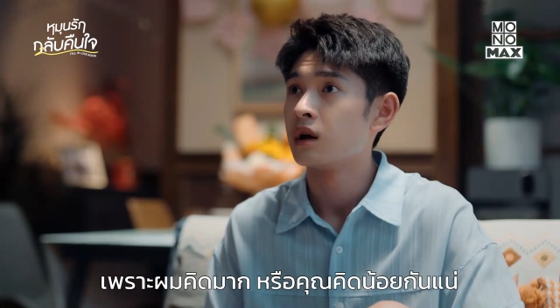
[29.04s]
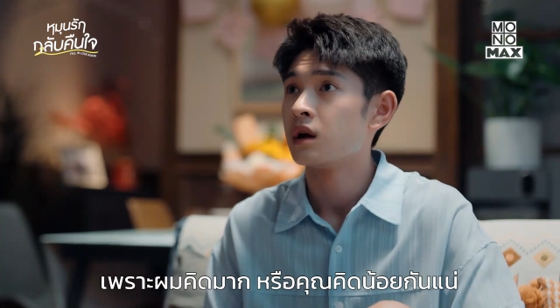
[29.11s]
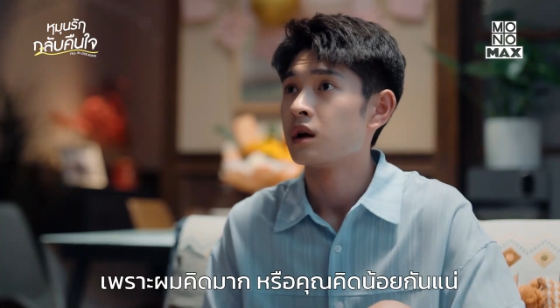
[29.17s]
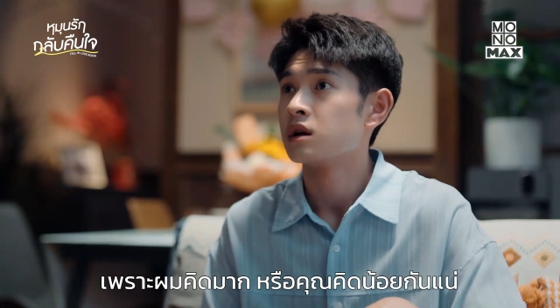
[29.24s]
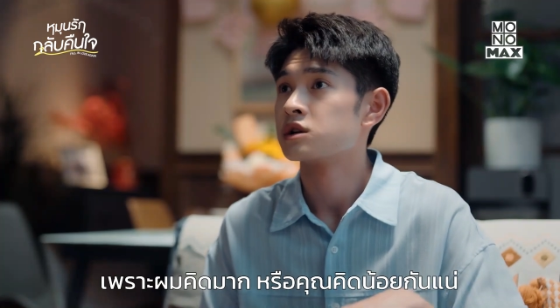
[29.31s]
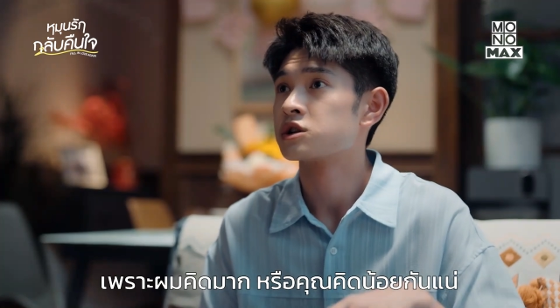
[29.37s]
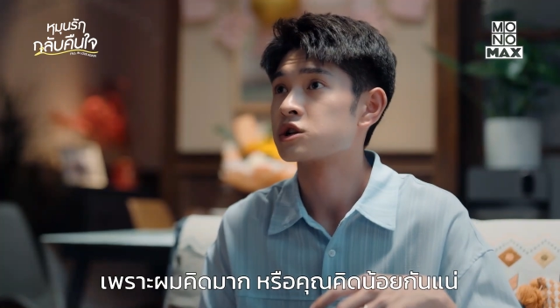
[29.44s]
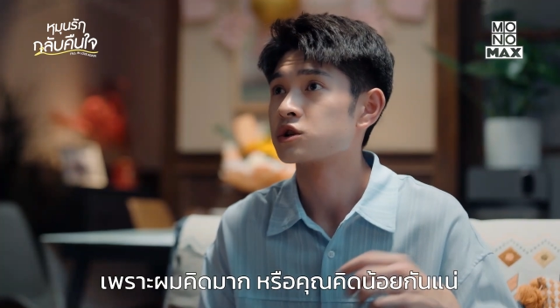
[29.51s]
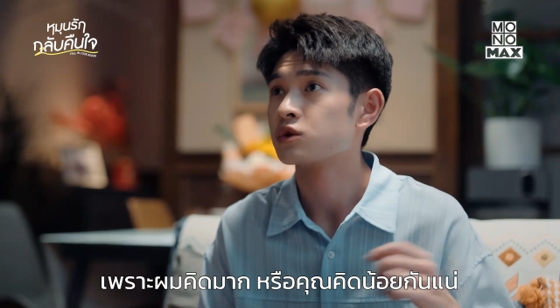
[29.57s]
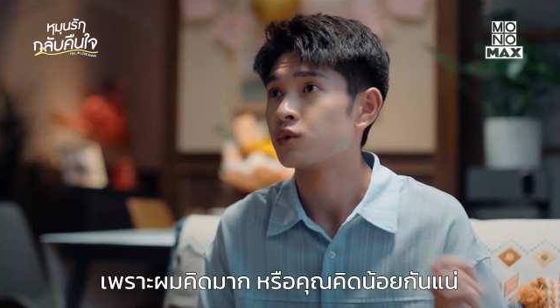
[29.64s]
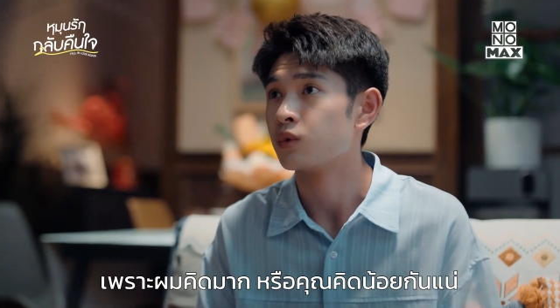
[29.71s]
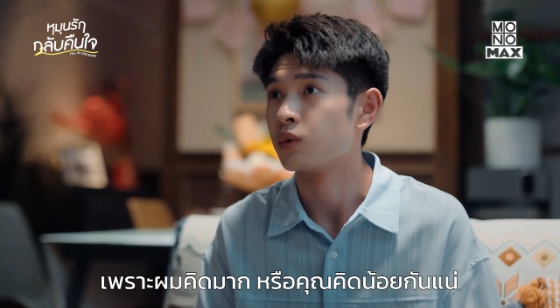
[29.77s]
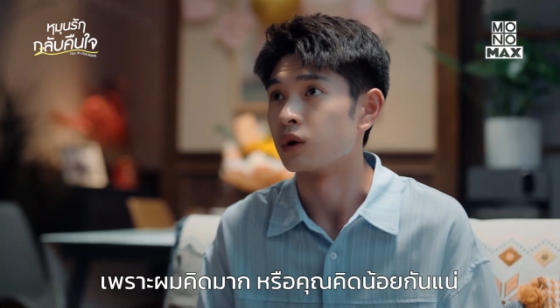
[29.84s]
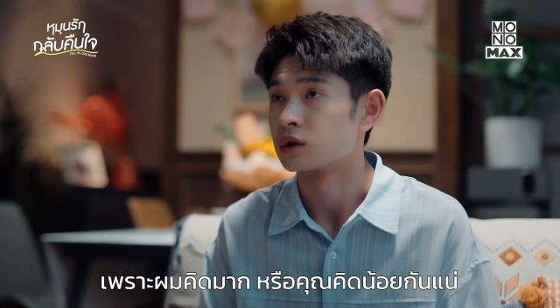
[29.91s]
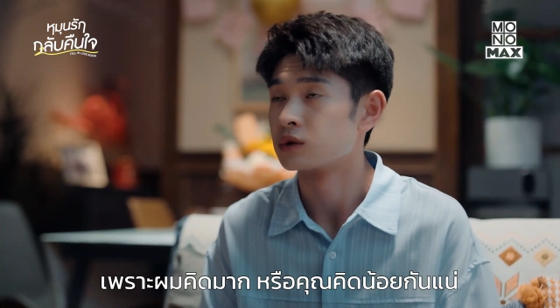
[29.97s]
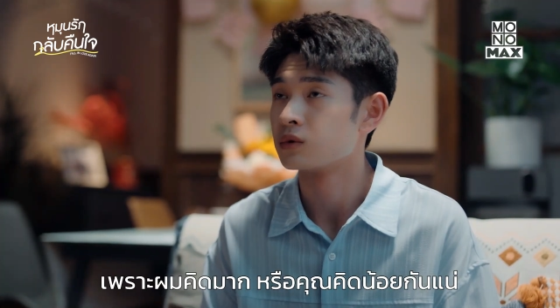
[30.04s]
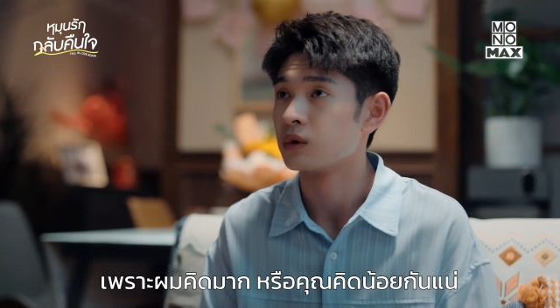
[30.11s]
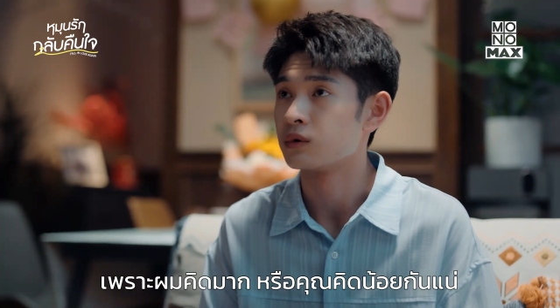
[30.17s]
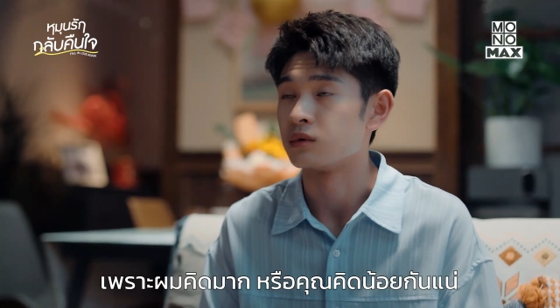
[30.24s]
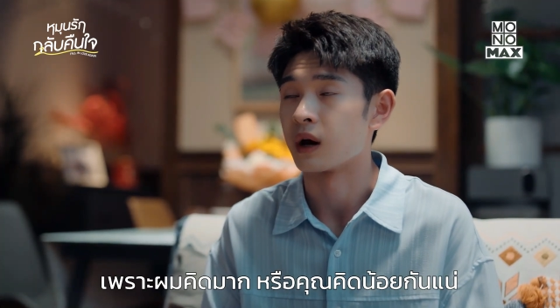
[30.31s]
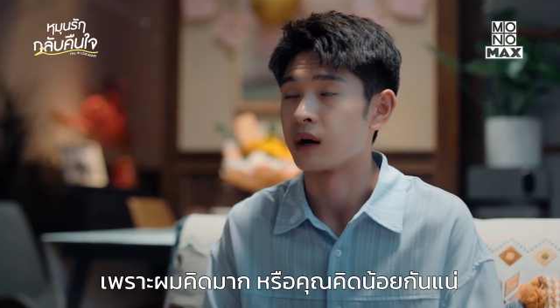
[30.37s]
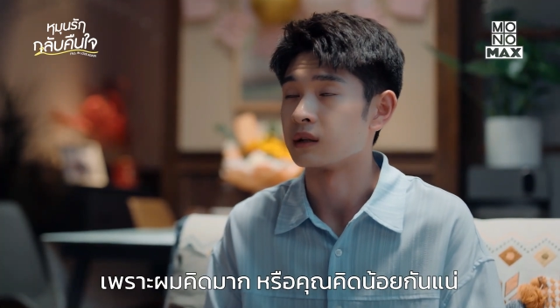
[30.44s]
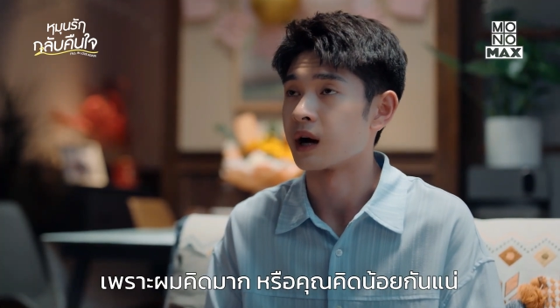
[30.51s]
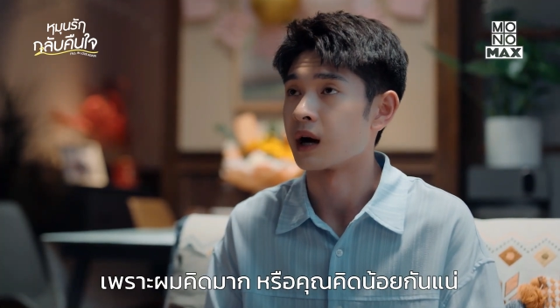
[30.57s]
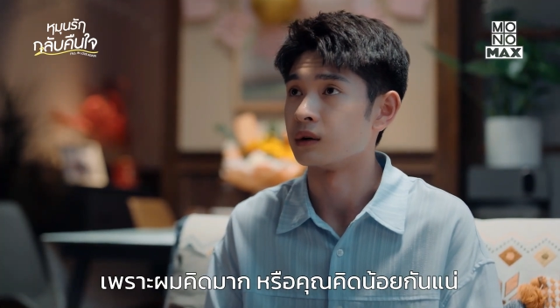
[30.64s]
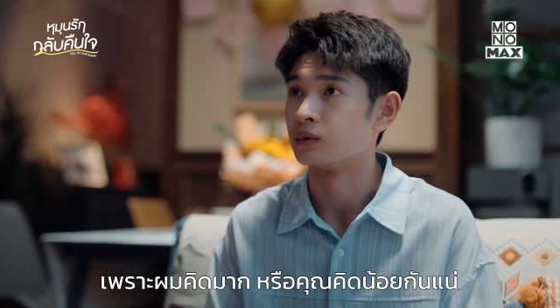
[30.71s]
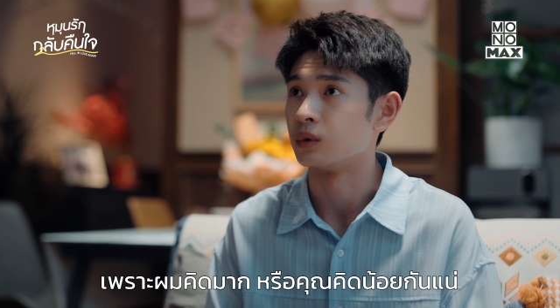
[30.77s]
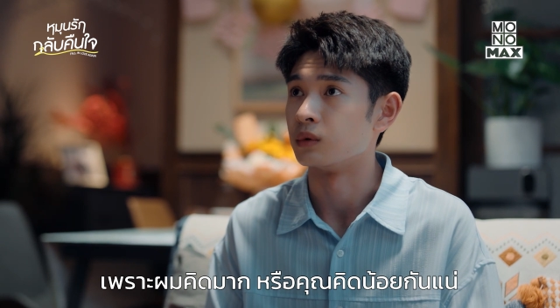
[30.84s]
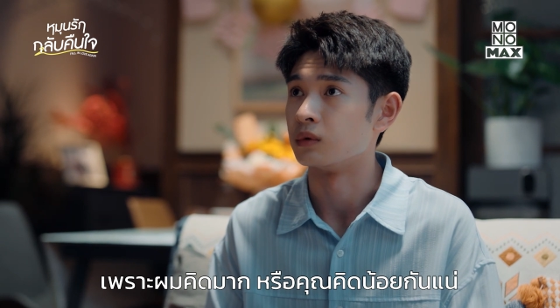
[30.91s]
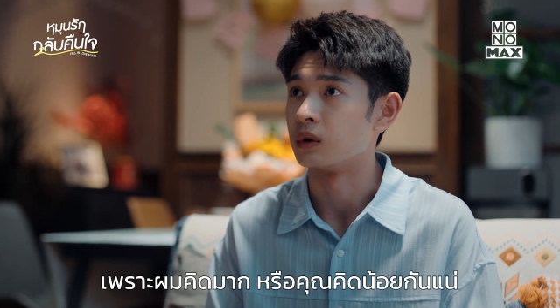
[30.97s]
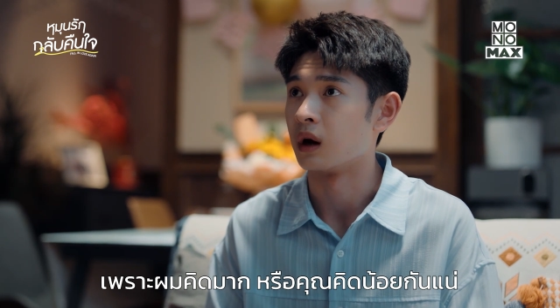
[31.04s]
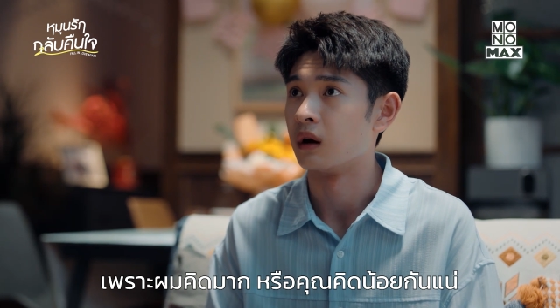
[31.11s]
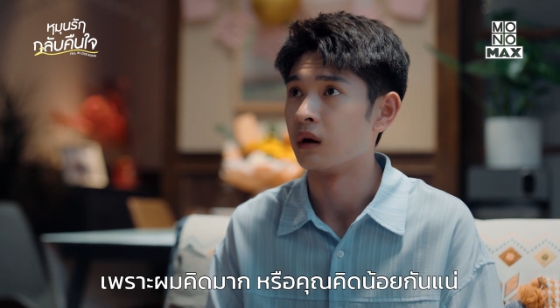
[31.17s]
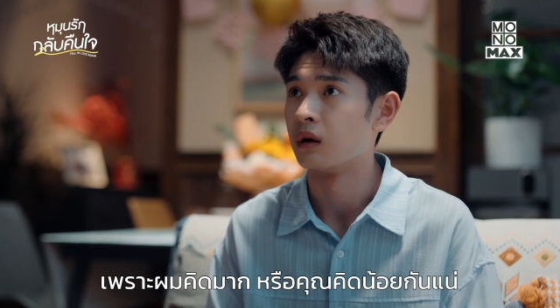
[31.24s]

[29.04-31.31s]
ผมคิดมากหรือคุณคิดน้อยกัน